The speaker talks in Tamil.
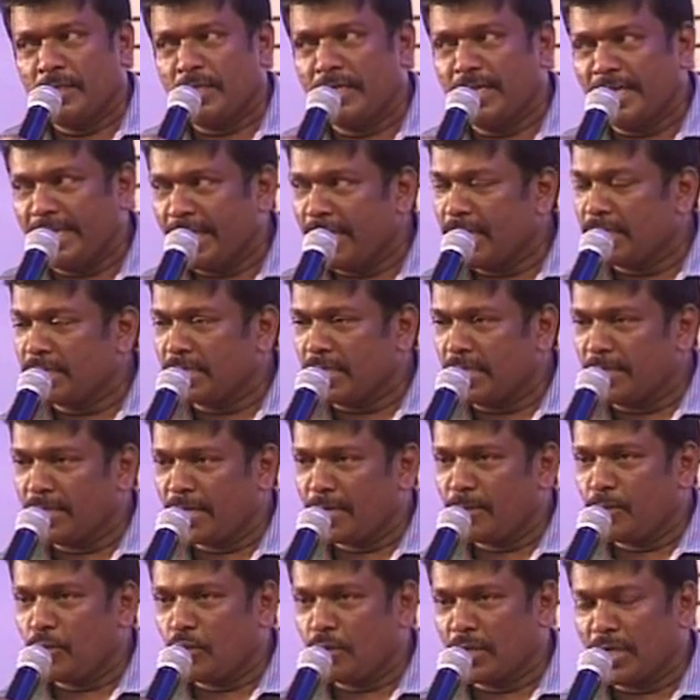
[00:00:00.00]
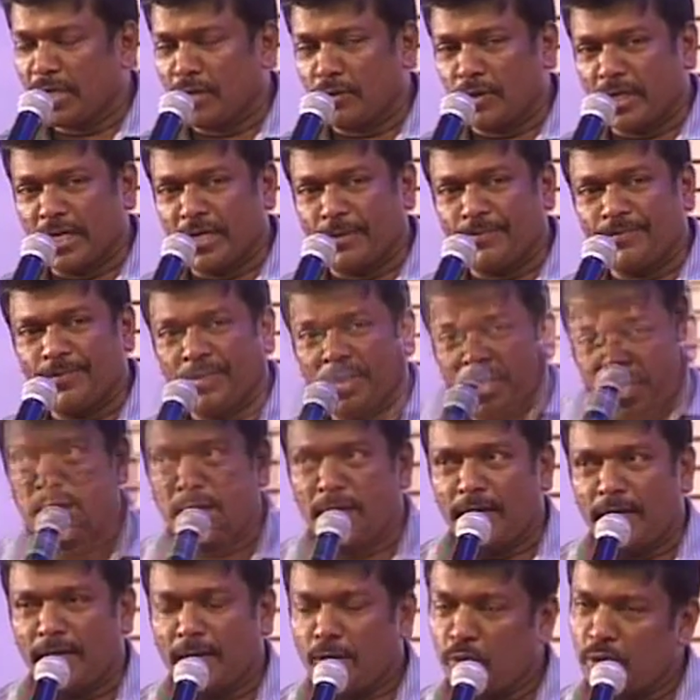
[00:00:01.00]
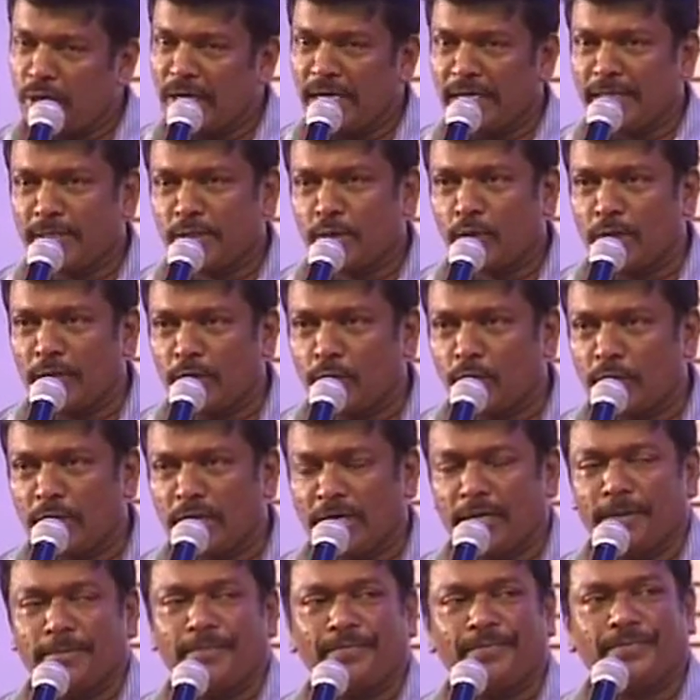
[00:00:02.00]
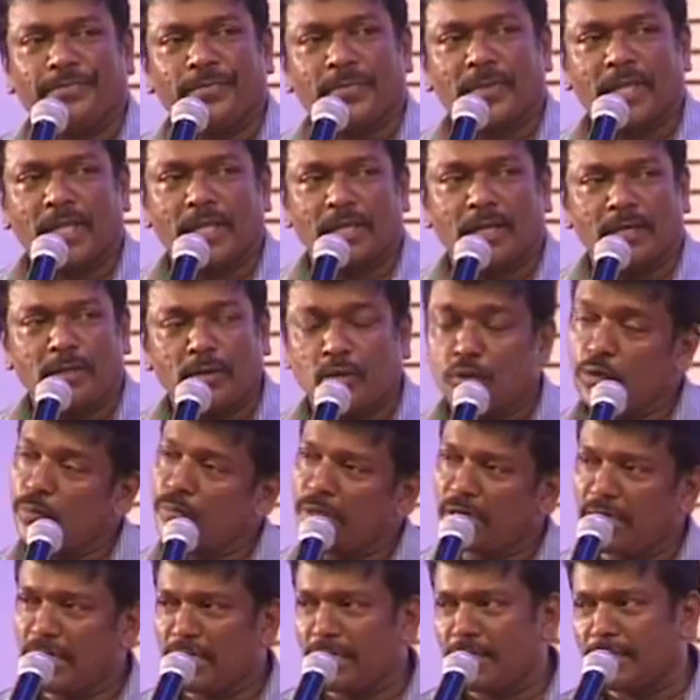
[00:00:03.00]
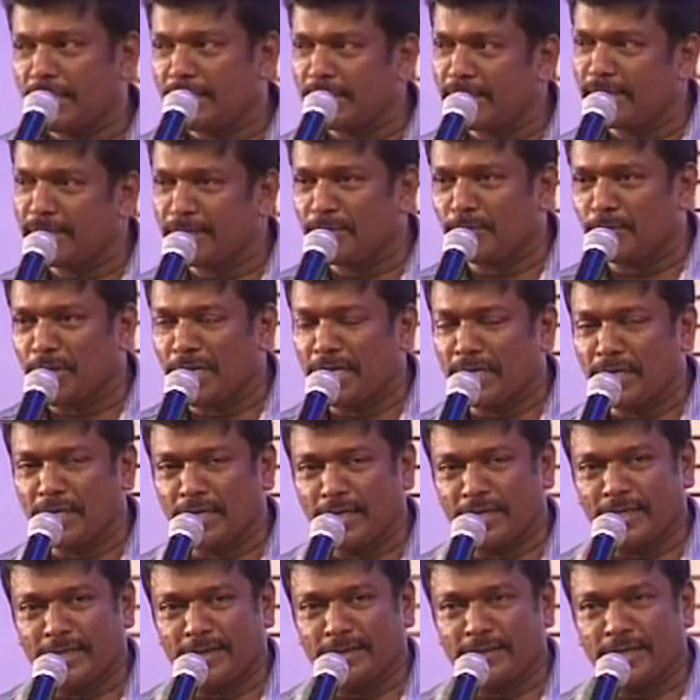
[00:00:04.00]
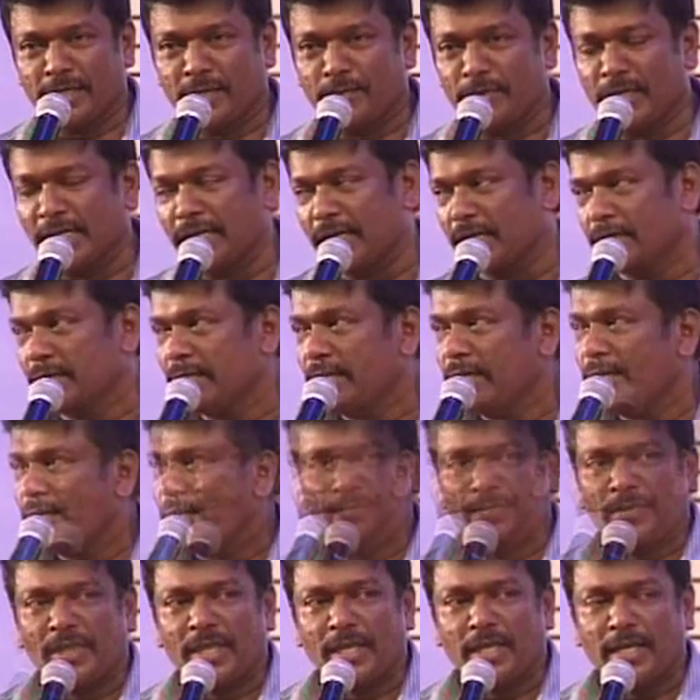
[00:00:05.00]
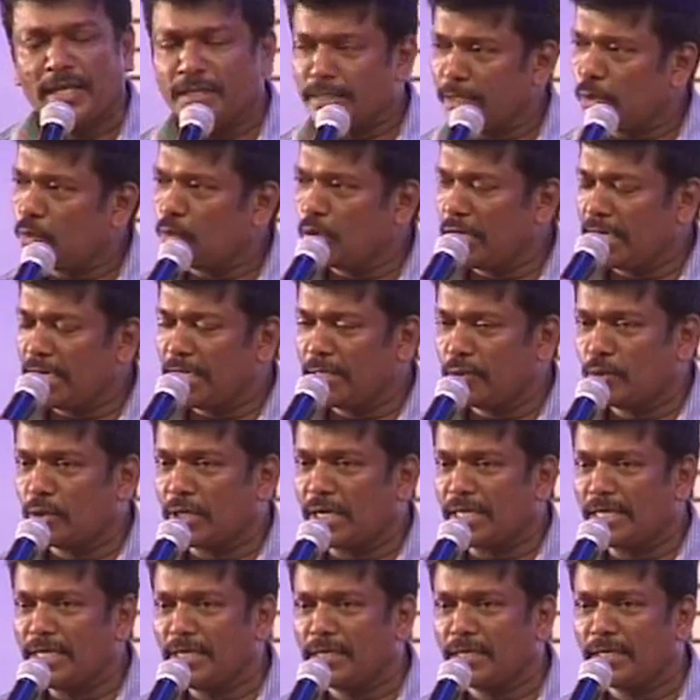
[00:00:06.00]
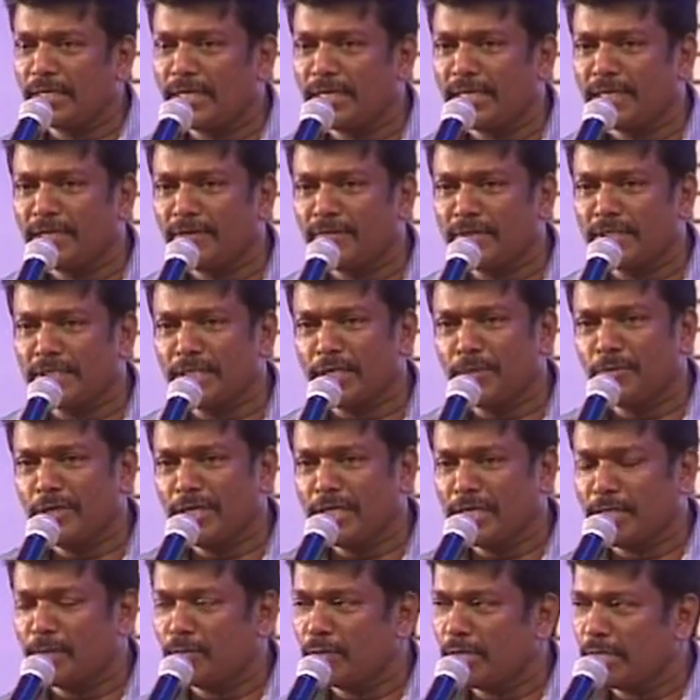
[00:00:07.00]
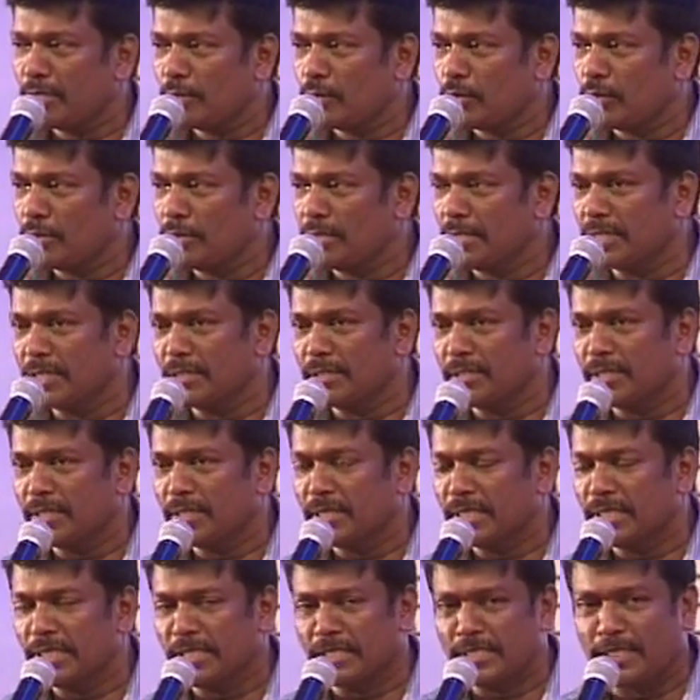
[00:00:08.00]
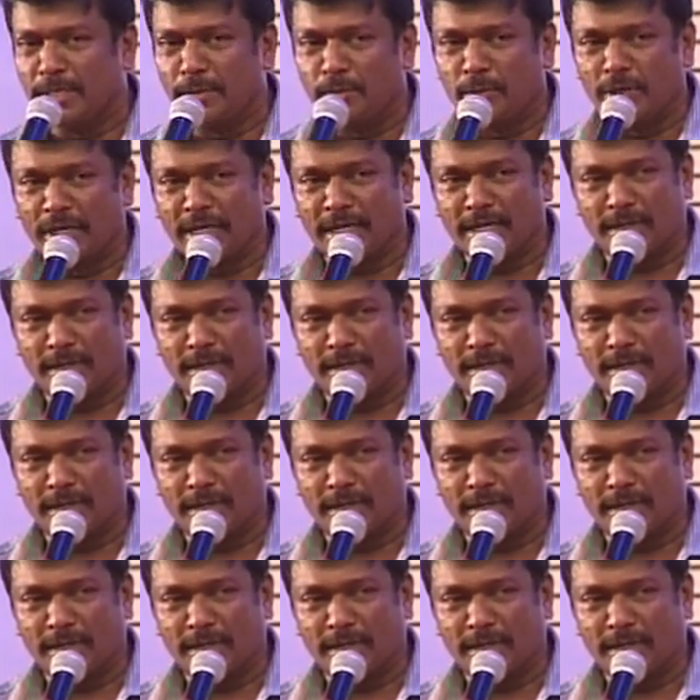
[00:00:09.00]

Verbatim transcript: திரு கே சந்திரமோகன் அவர்கள் நான் ஒரு கதை சொன்னேன் ஒரு நாள் ரொம்ப நல்லா இருக்கு சார் இந்த படம் எடுக்கலாம் அப்படின்னாரு ஏன் சார் உங்ககிட்ட ஏதோ கதை திரைக்கதை வசனம் இயக்கம்னு ஏதோ ஒரு ஸ்கிரிப்ட்